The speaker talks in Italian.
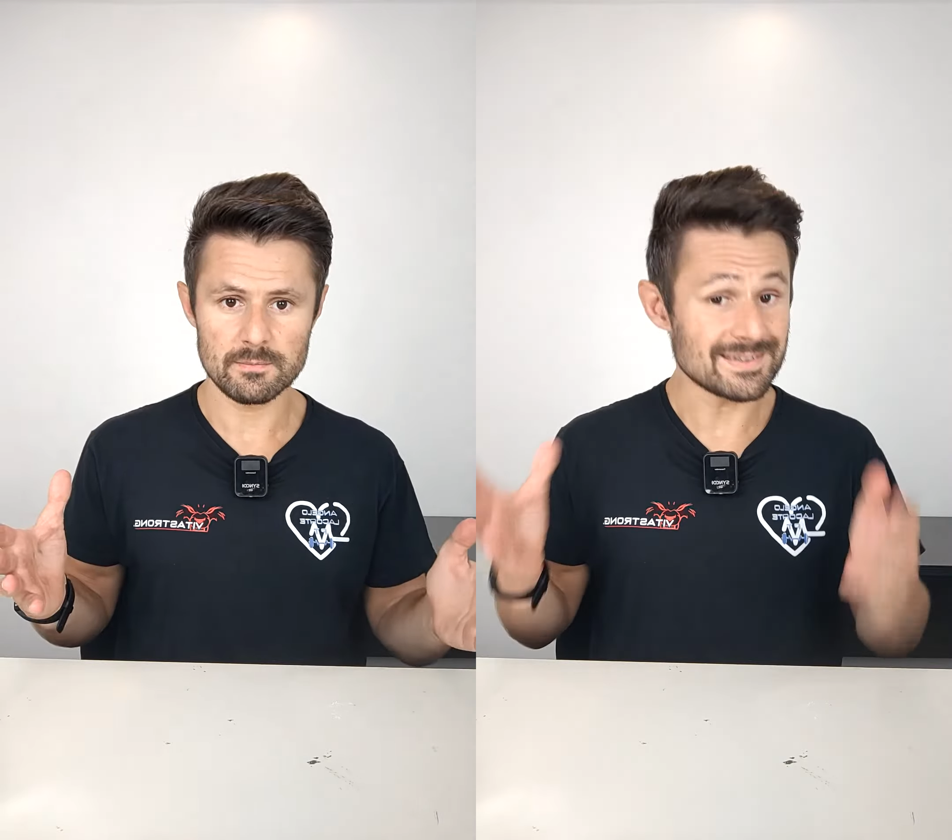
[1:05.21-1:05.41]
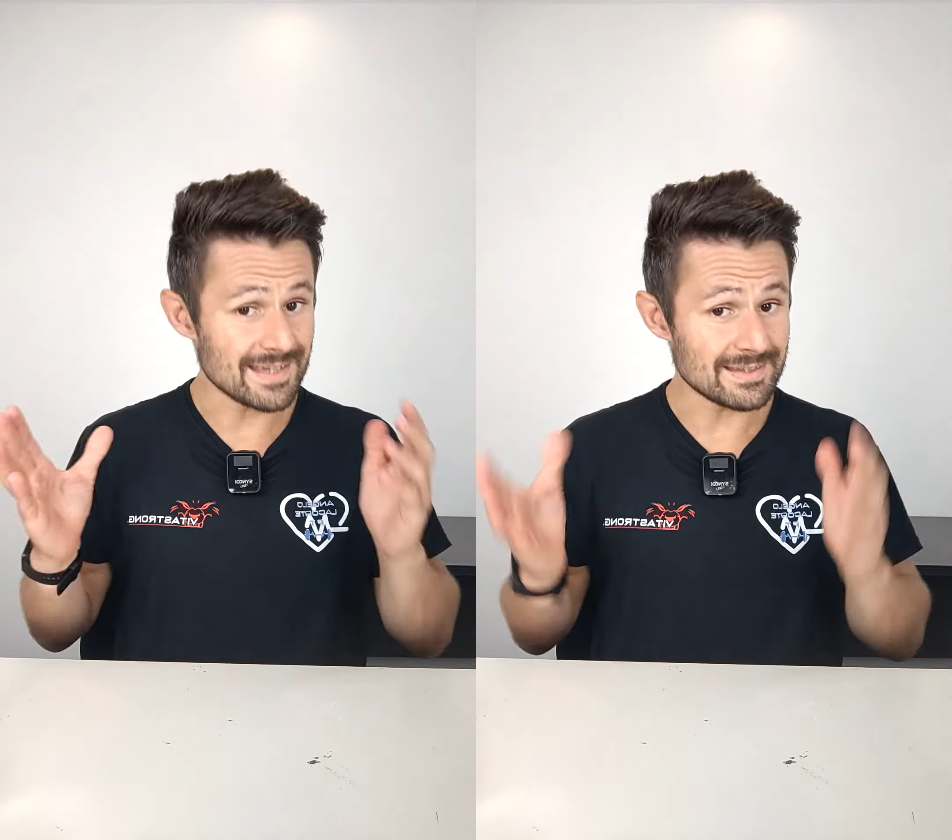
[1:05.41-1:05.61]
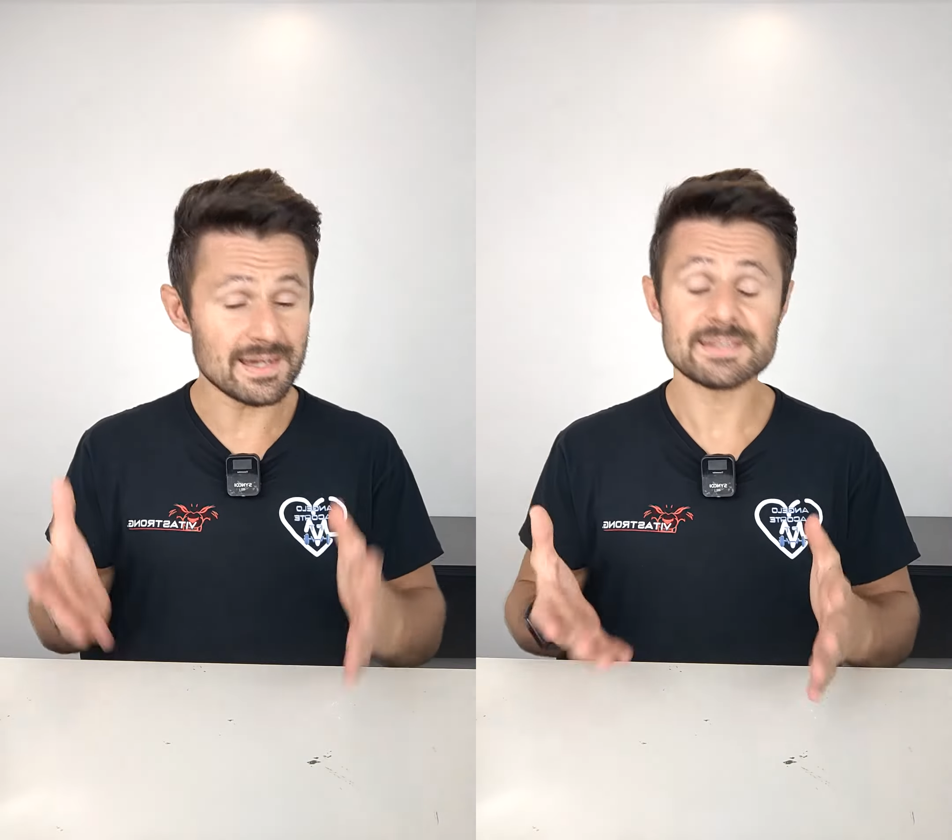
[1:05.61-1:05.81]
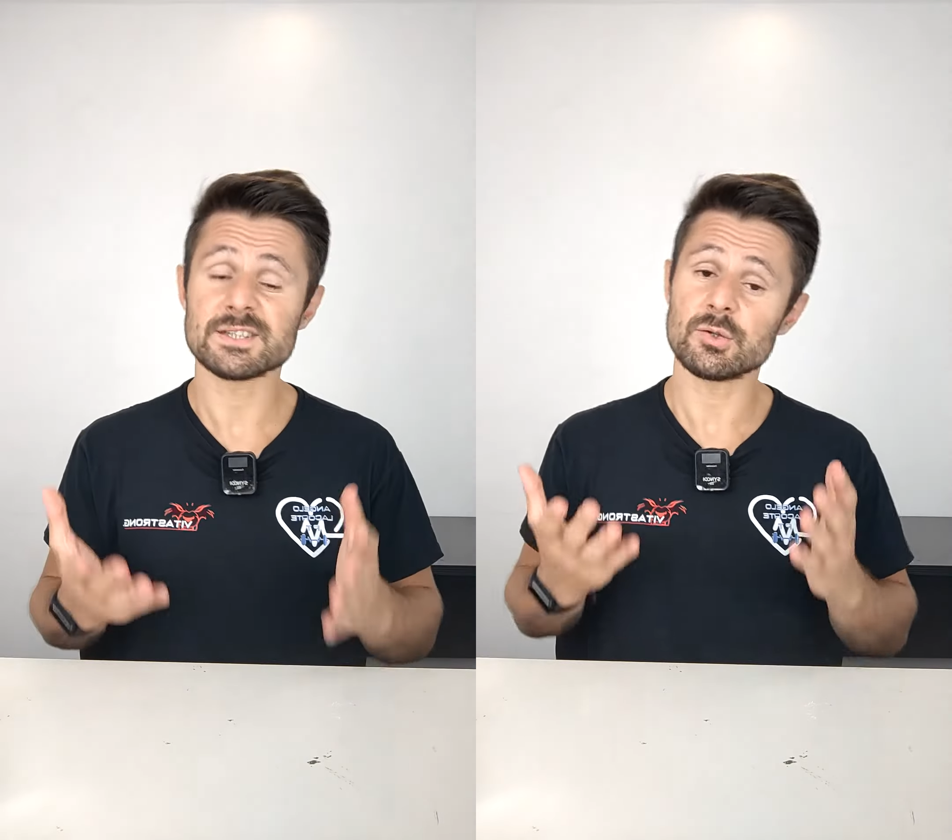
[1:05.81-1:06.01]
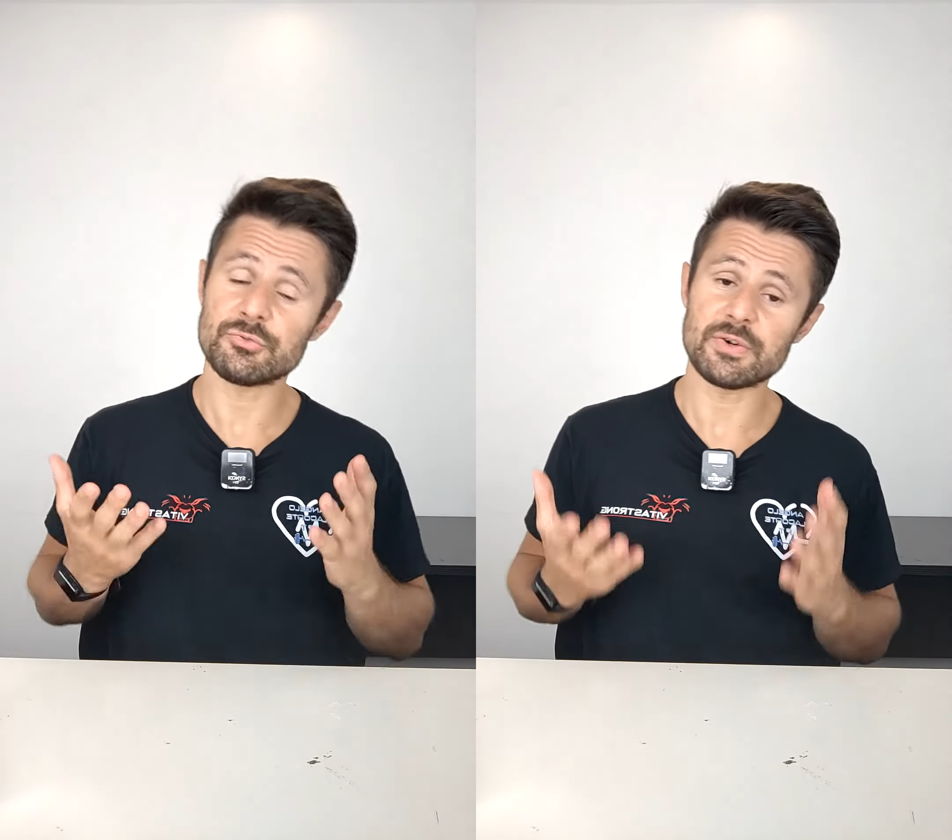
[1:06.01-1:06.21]
Se sei
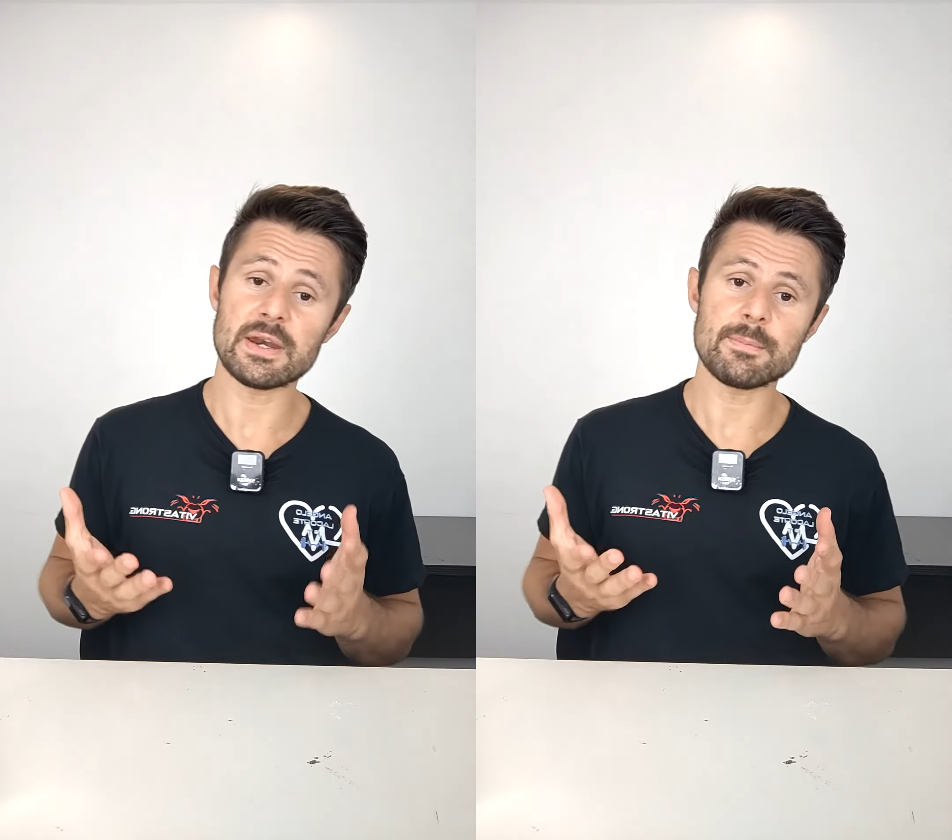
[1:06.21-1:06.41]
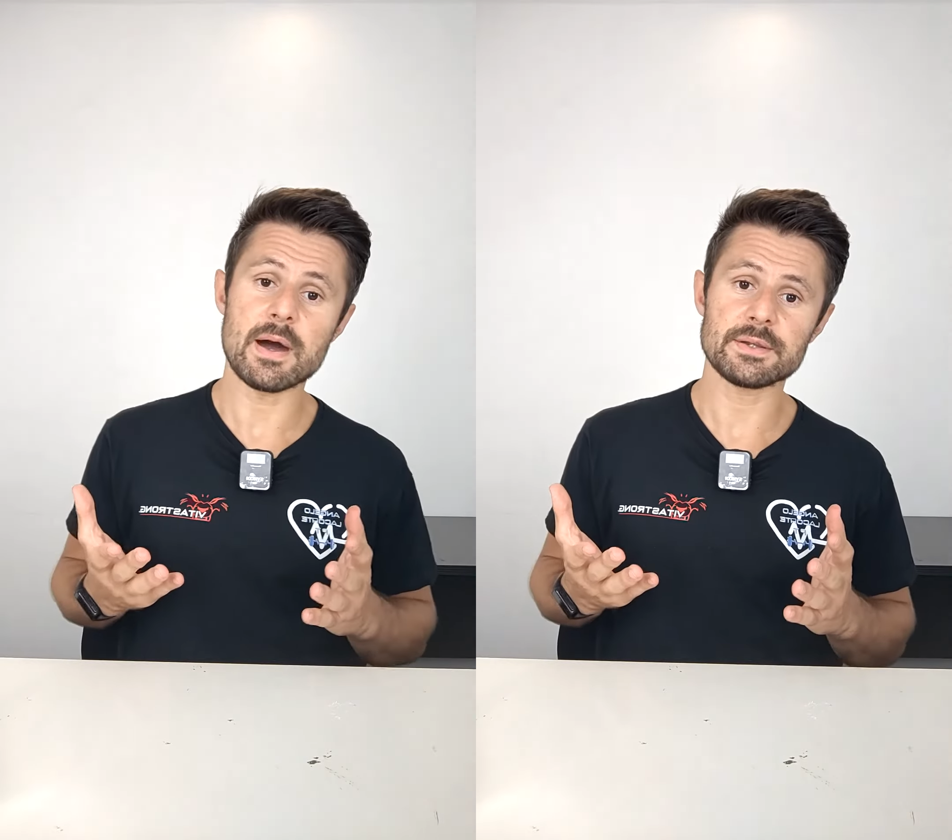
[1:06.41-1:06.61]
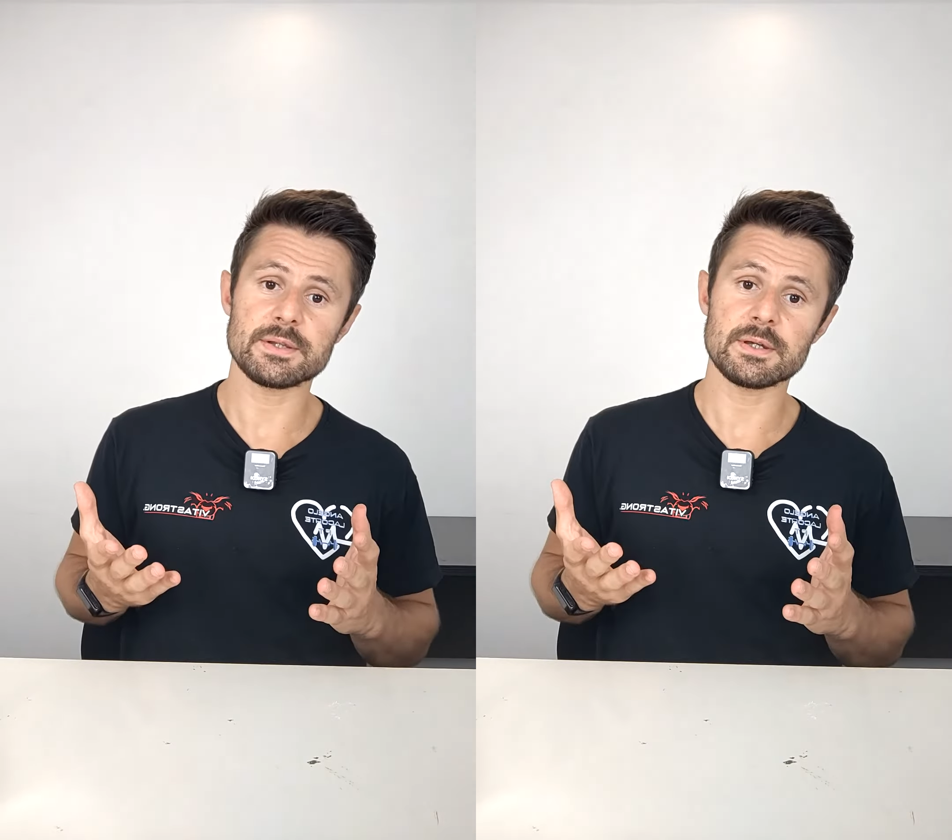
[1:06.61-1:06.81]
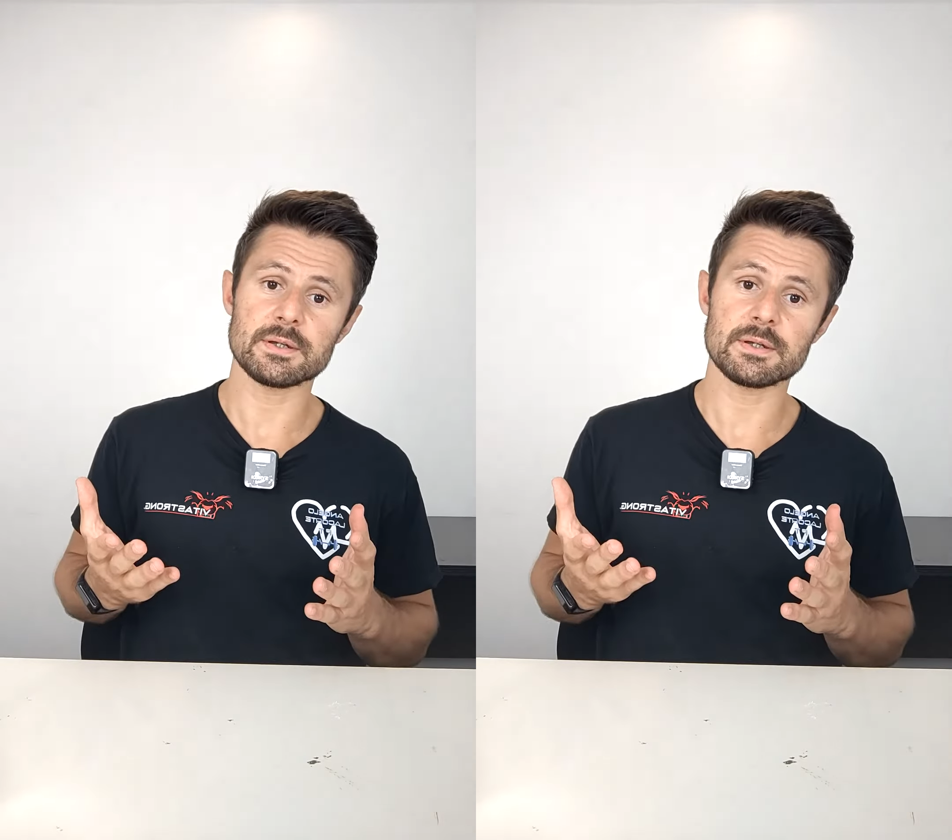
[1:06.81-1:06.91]
interessato a farne parte